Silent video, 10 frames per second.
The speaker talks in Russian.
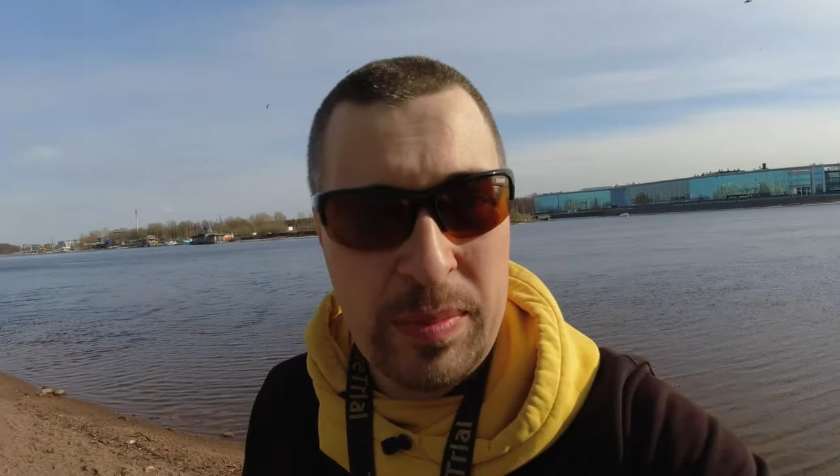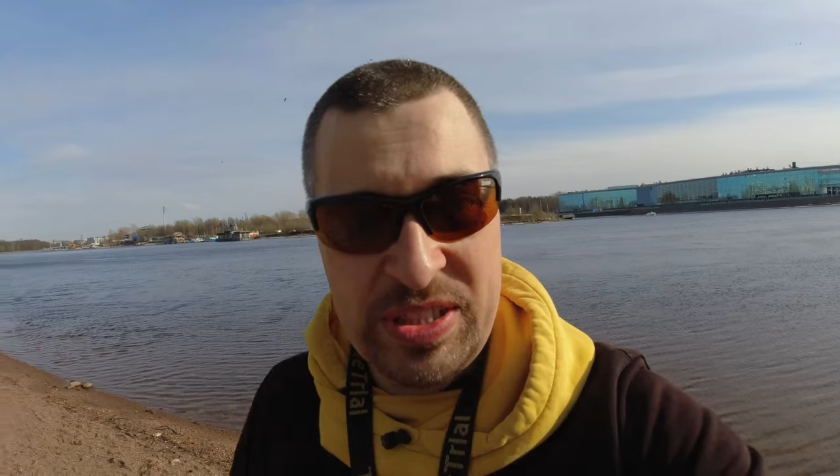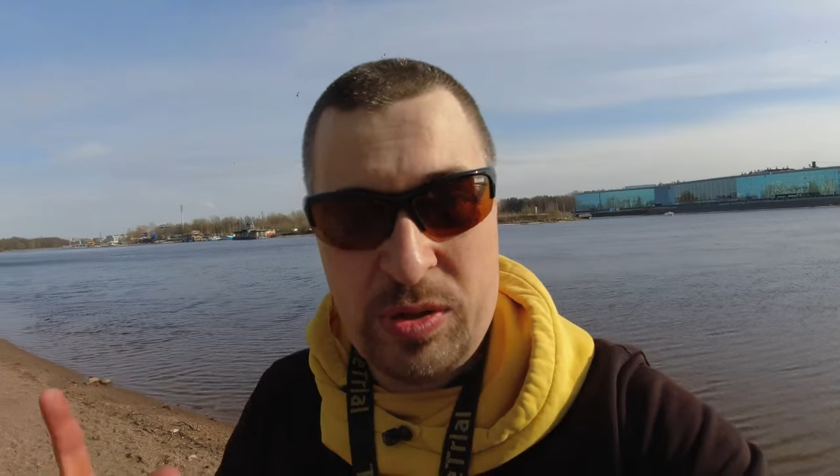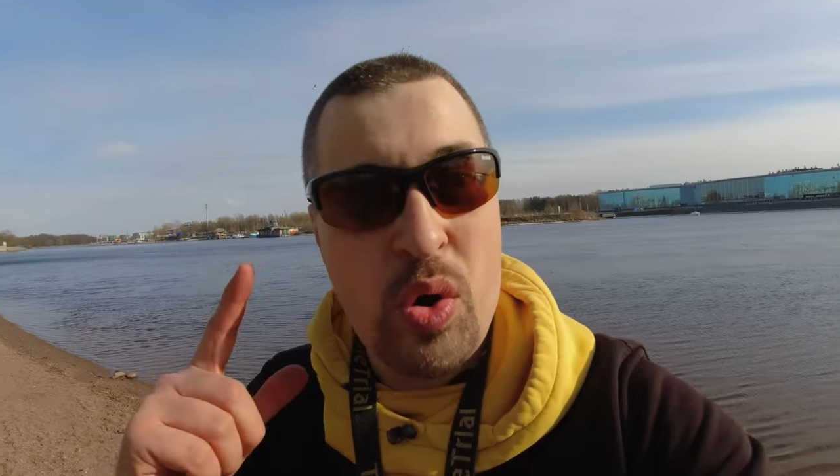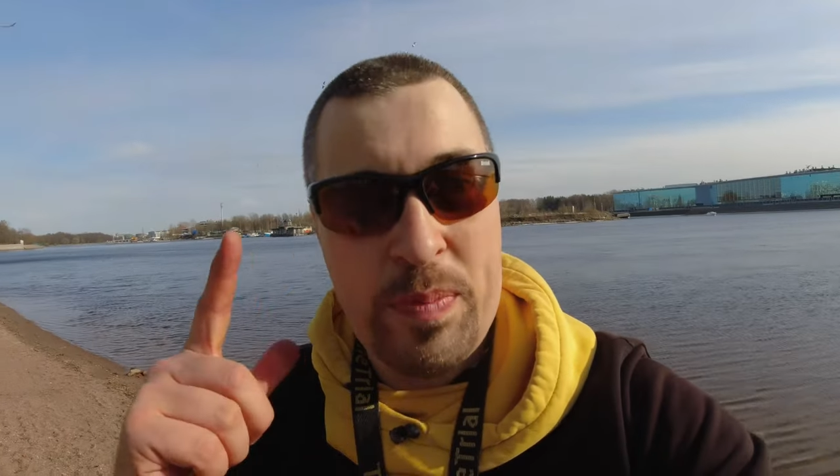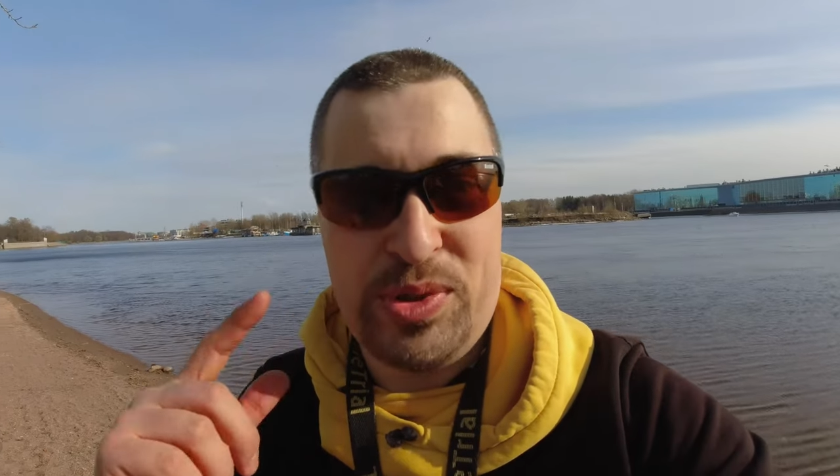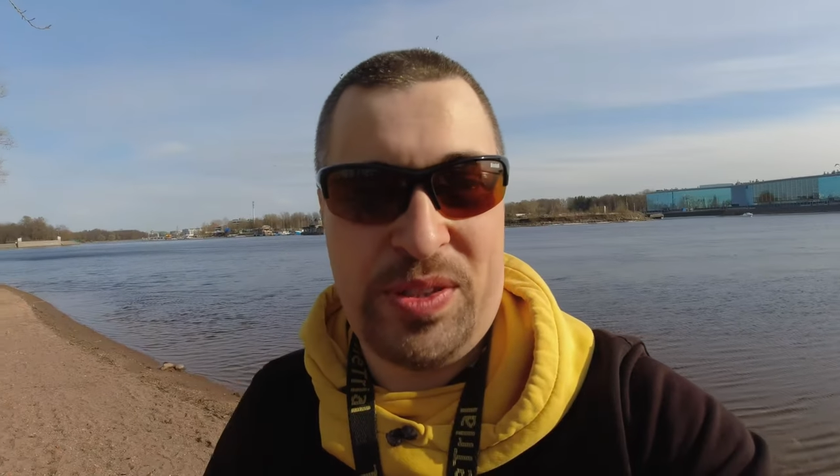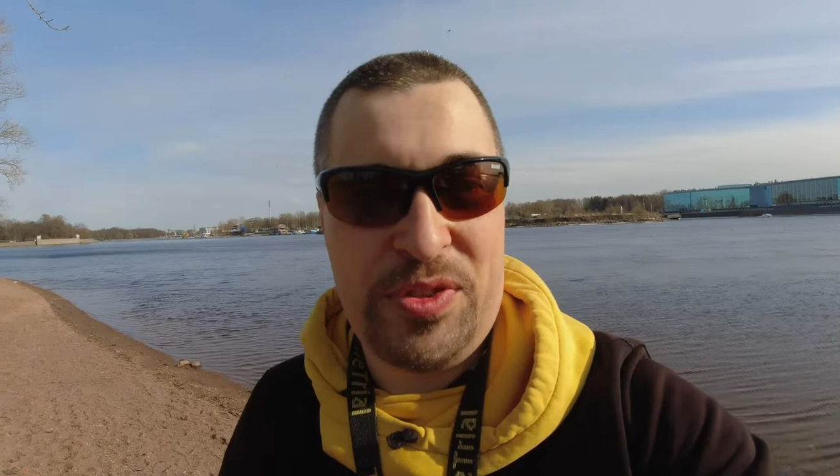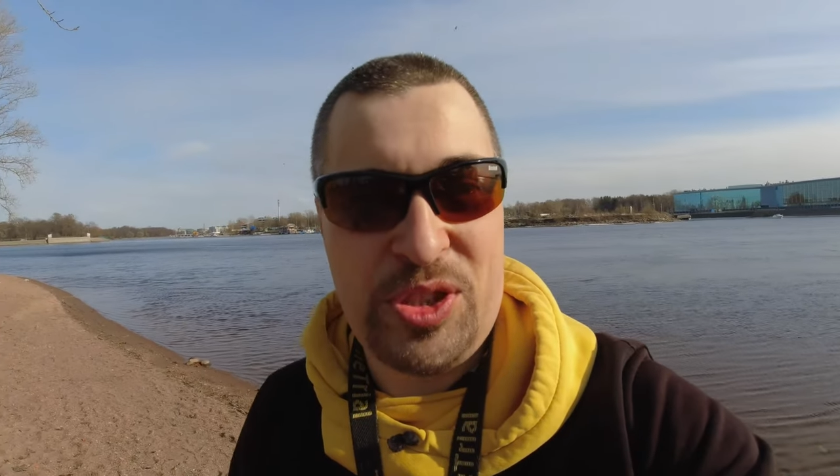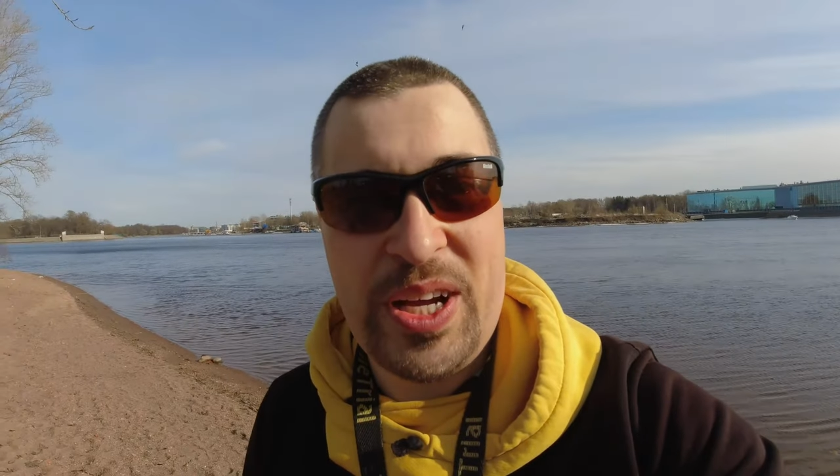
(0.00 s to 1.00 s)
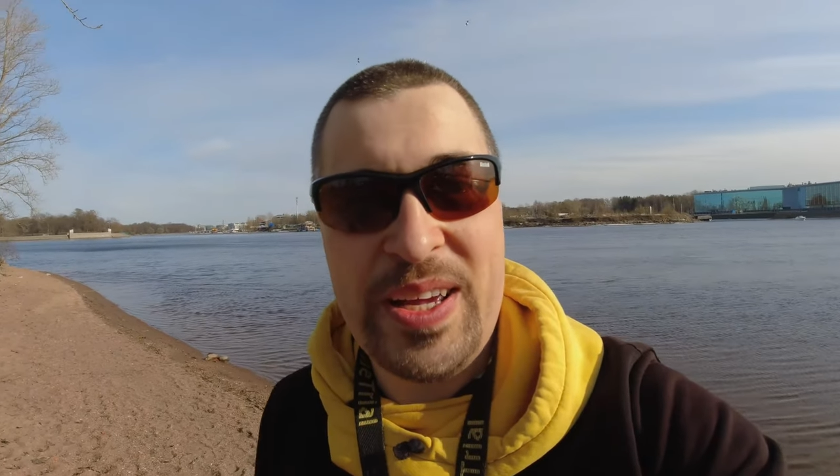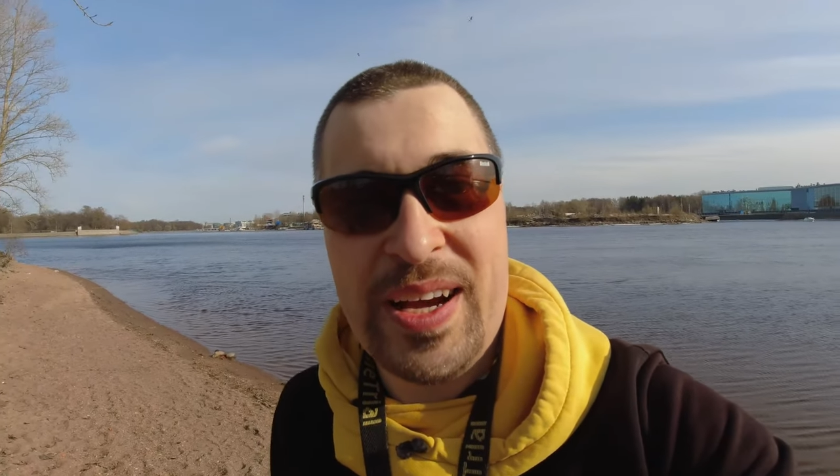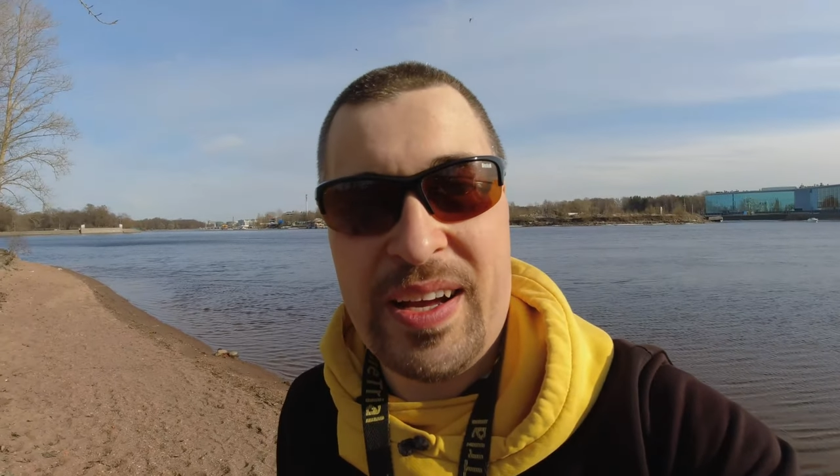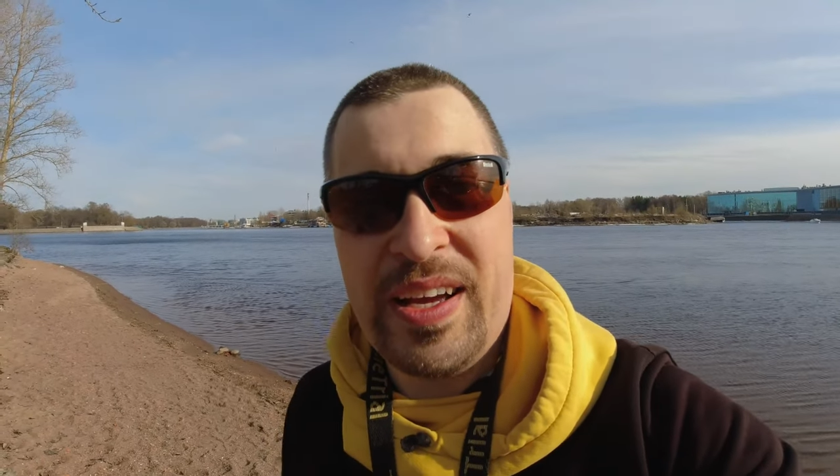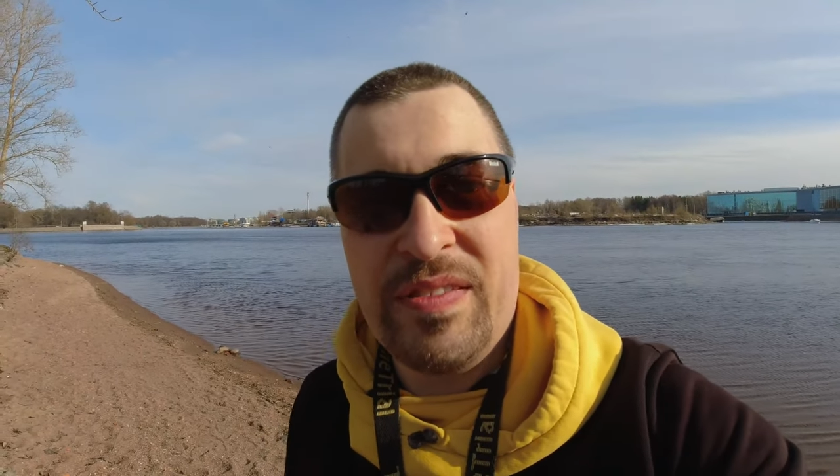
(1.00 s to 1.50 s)
на базе корпуса
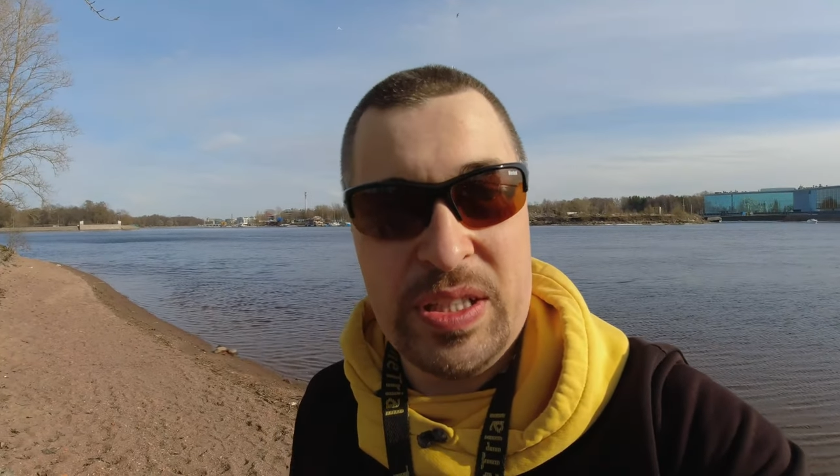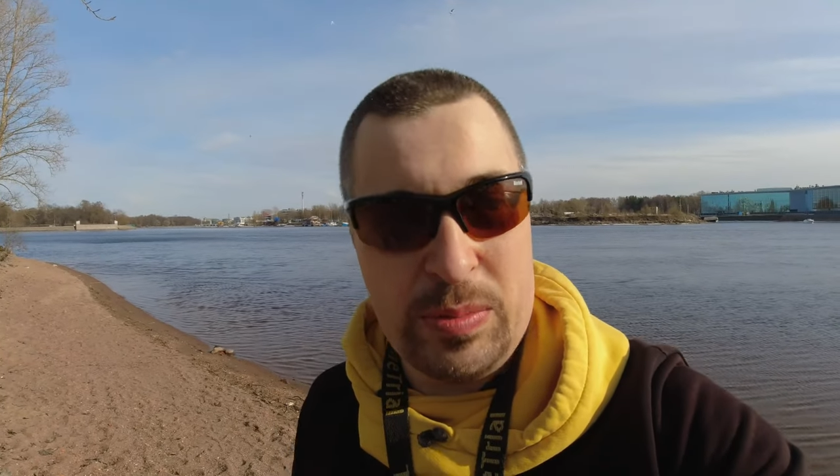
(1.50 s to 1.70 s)
Фишкаяка Эва.